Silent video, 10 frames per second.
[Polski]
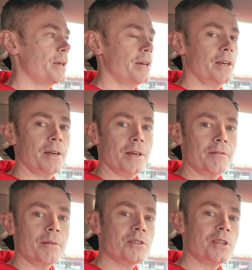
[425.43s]
e,
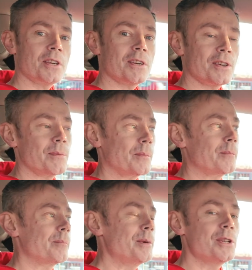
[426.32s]
wiem, że te
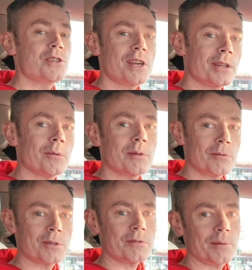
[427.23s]
miny żedną
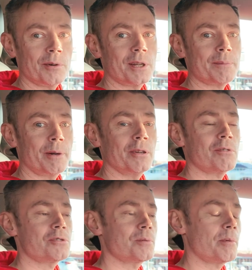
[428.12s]
tym ludziom w samochodach
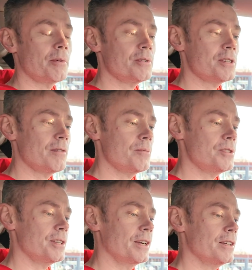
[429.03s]
spalinowych, którzy próbują się z Wami
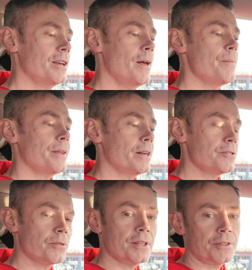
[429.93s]
ścigać, ale
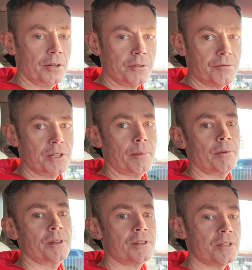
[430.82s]
z drugiej strony oczywiście
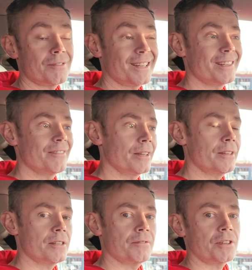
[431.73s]
pamiętajcie, że wtedy
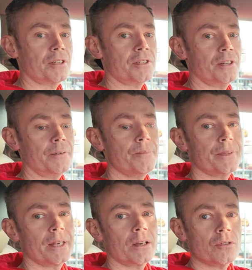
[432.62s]
wydatnie zwiększacie
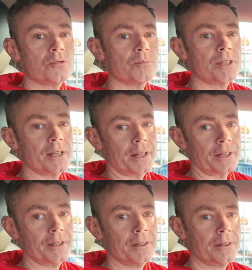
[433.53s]
konsumpcję
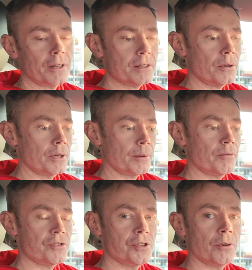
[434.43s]
energii i ten cały
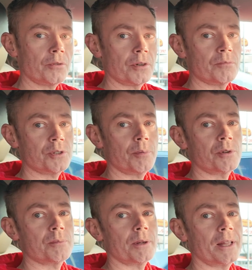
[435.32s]
jakby wysiłek, który musi
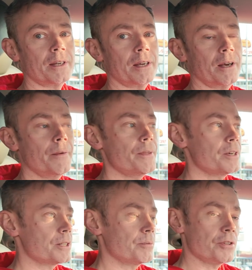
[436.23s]
ponieść bateria,
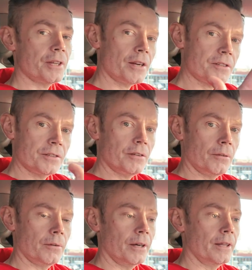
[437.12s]
żeby dostarczyć
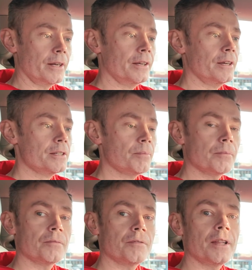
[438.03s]
tą energię, energia jest
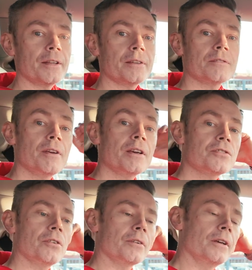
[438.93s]
wydatnie
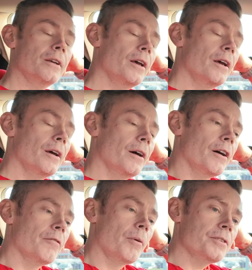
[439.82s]
zwiększony
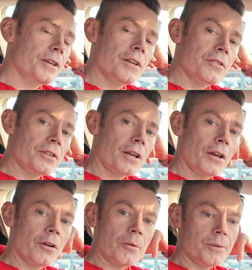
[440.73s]
e, w momencie, kiedy coś
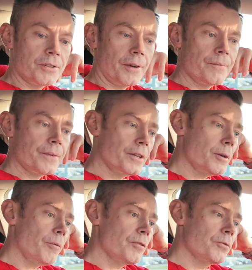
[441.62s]
takiego robicie. I
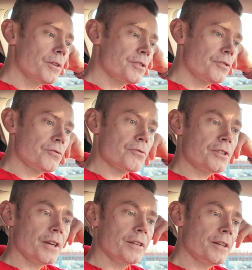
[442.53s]
to powoduje, że to
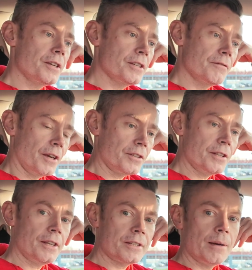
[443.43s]
zużycie energii jest
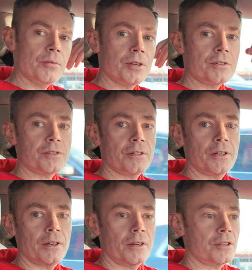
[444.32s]
większe. I tak samo też,
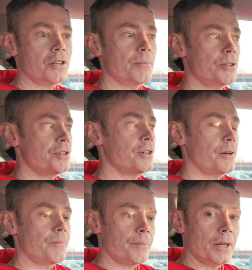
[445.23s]
e, jeżeli
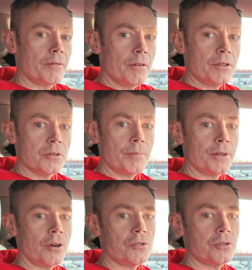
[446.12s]
będziecie manewrować tą
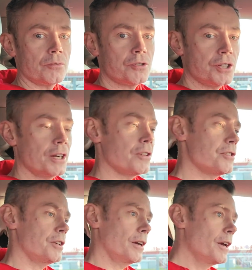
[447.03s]
prędkością,
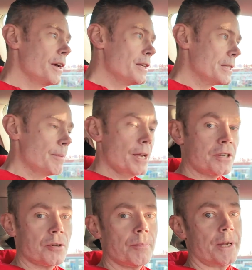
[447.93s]
ścigać się,
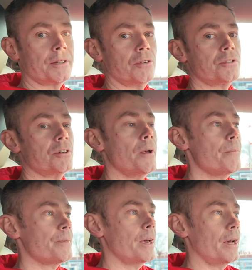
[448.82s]
zmieniać tą prędkość
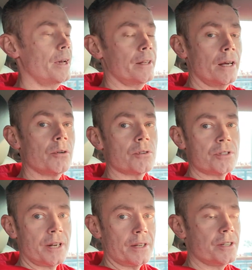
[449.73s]
e, na
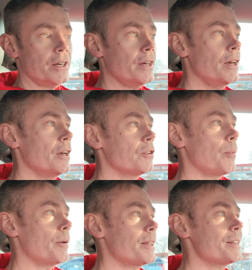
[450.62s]
autostradzie, to
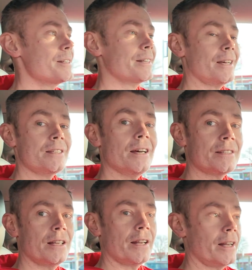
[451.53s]
pamiętajcie, że każda
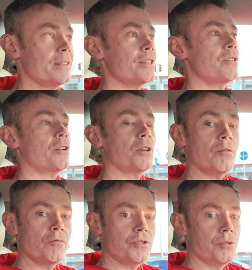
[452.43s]
akceleracja jest
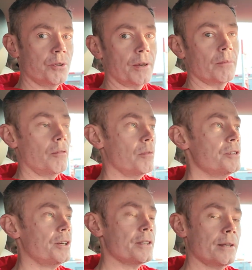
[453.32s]
dodatkowym wysiłkiem, bo w
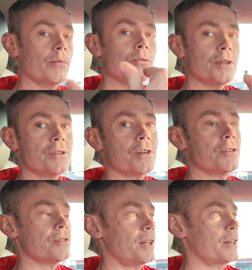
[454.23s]
momencie, kiedy samochód jedzie
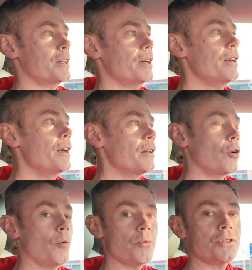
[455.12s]
jednostajnie,
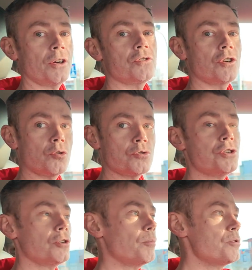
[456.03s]
to oprócz tego, że
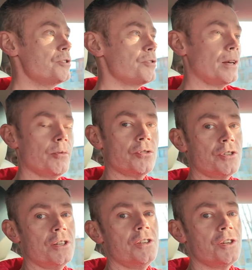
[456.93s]
ruszy, to później już samo
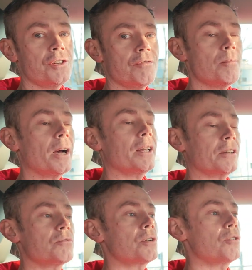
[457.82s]
toczenie się nie wymaga
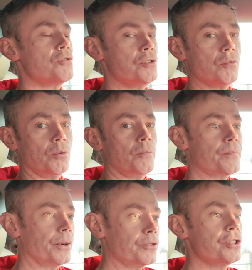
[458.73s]
tak dużego wysiłku
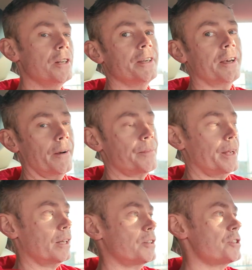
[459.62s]
od silnika
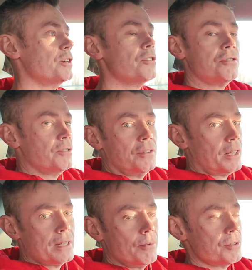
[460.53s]
elektrycznego, że
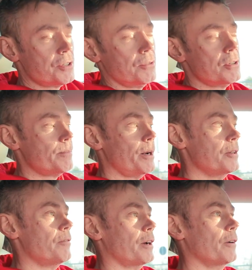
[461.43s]
tak samo zresztą od
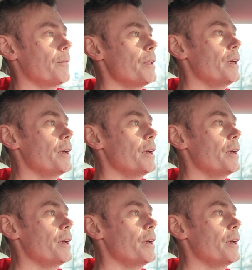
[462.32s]
spalinowego.